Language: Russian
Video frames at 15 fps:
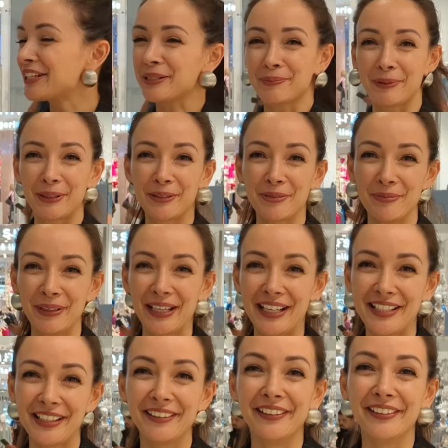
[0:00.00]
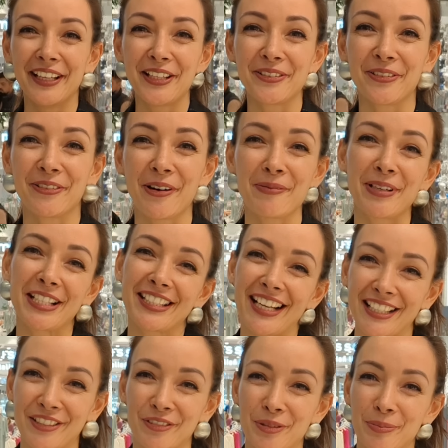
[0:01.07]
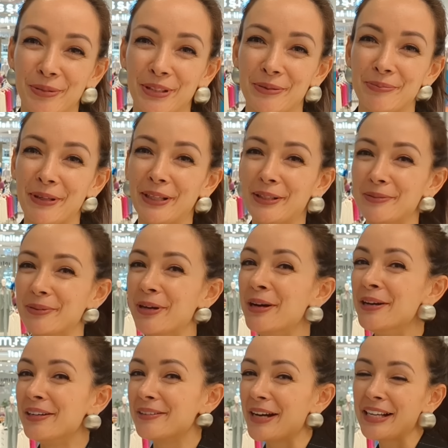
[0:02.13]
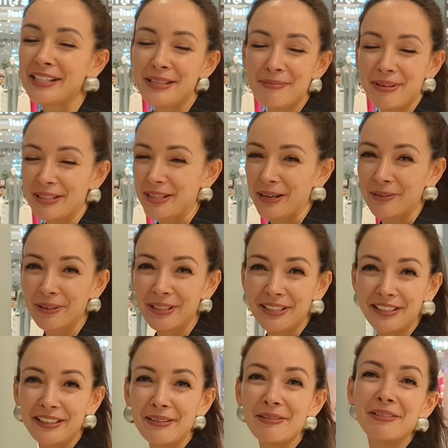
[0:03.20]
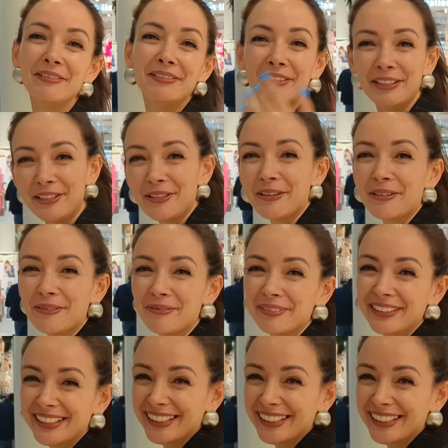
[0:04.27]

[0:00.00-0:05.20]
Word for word: Сейчас приду в магазин и нечего вам рассказывать будет, поэтому о себе закончили, идем.